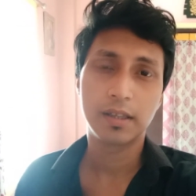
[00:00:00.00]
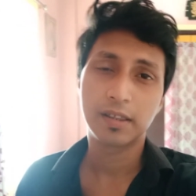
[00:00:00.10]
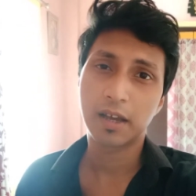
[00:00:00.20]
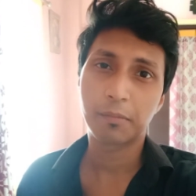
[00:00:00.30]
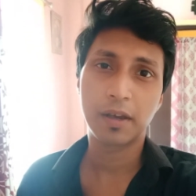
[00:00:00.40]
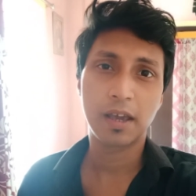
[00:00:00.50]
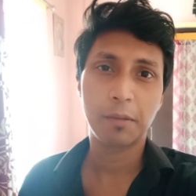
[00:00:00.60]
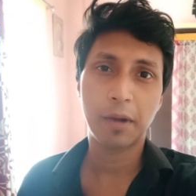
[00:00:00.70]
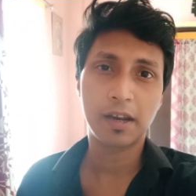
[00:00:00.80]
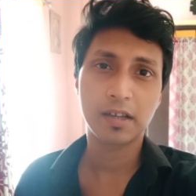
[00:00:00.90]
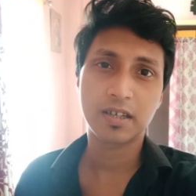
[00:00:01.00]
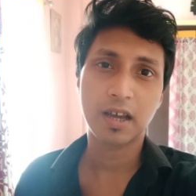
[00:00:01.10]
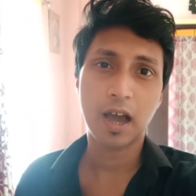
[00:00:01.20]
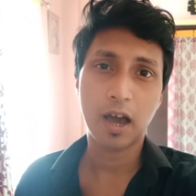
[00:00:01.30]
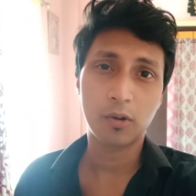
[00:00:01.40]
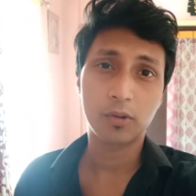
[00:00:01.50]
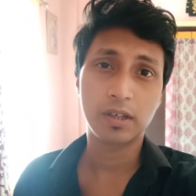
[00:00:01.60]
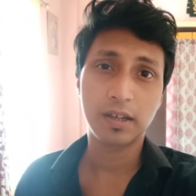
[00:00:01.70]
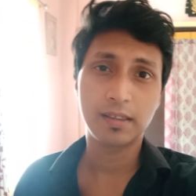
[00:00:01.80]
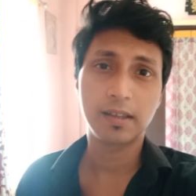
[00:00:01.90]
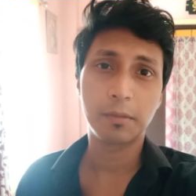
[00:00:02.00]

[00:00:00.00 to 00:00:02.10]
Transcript: দেখবে এই ভাইরাসটা আরও দিনের দিন